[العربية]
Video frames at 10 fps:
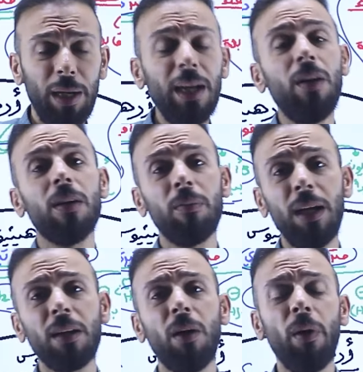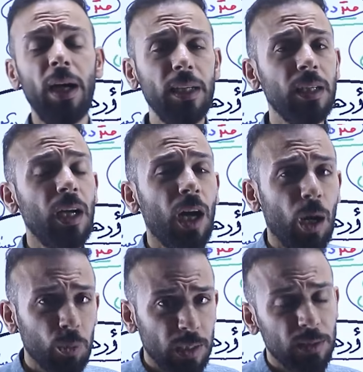مع مع القواعد
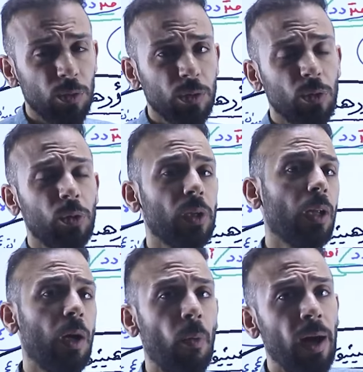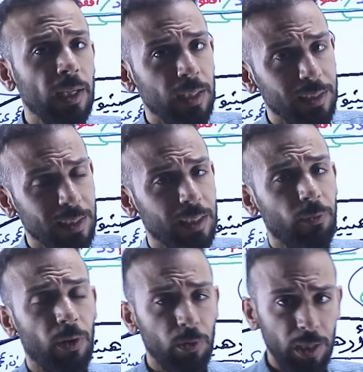أو تسلك سلوك القواعد عند
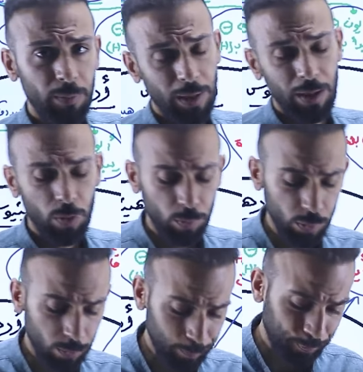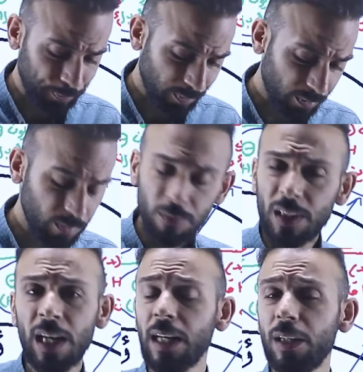تفاعلها مع الحموض
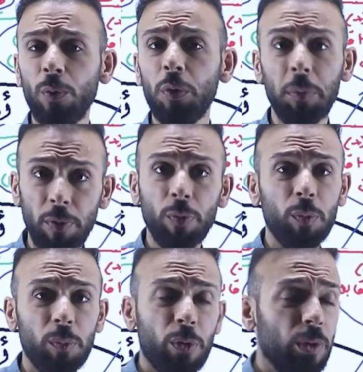هذا هو مفهوم